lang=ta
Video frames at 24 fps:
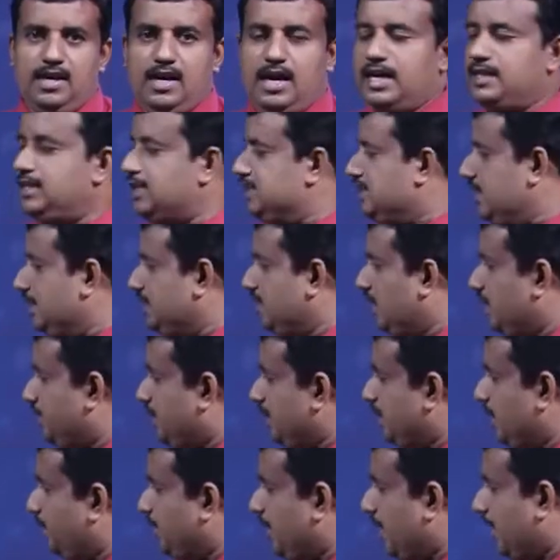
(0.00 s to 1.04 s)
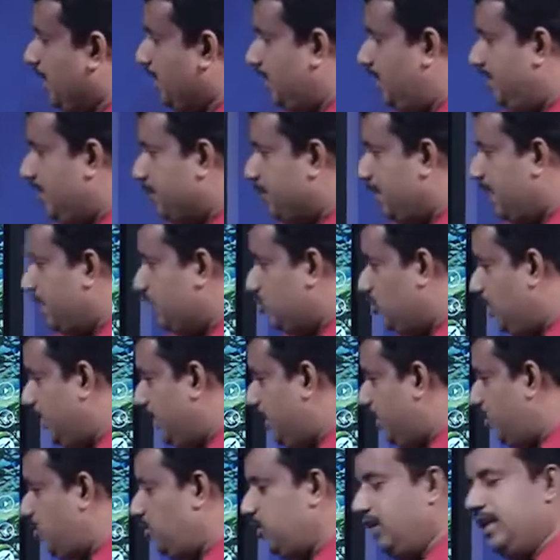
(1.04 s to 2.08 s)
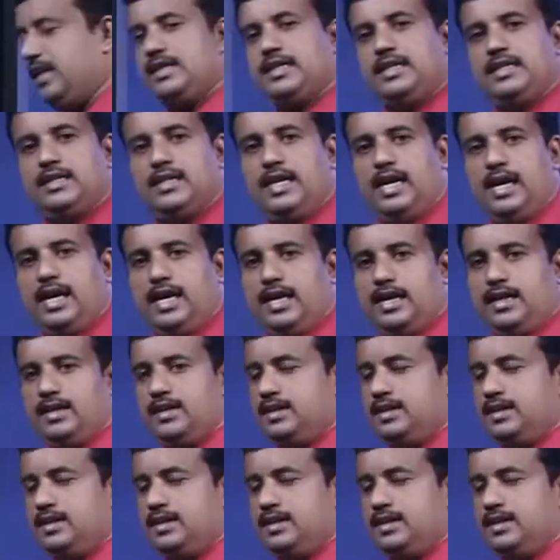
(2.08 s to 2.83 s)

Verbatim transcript: அந்த சந்தர்ப்பத்தில் பாருங்கள் இவர் பல் துளக்கி கொண்டிருக்கின்றார்